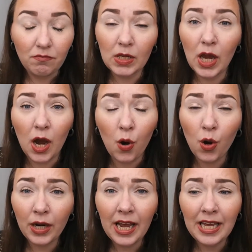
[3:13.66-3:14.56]

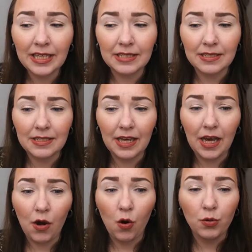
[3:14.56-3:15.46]
ahora,
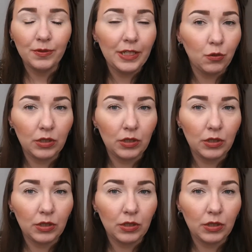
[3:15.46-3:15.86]
este, o bueno,